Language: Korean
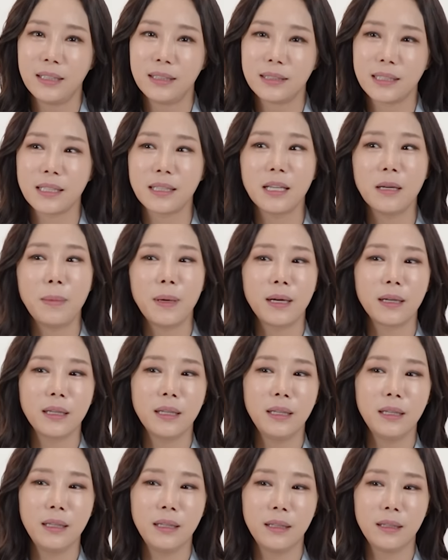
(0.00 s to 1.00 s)

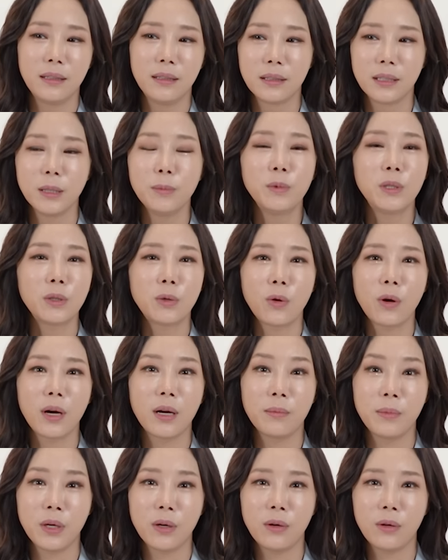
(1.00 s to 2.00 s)
상대방이
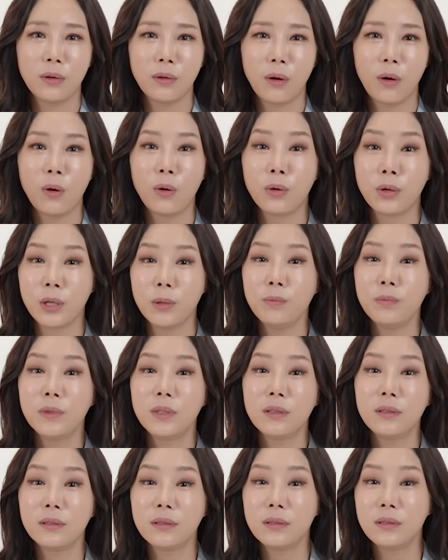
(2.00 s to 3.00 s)
힘들어하면 어
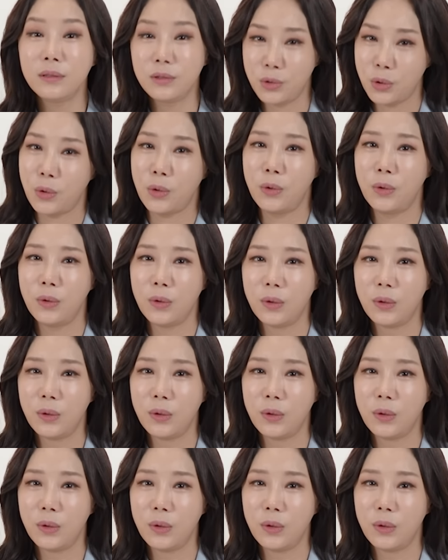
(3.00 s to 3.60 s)
힘들죠.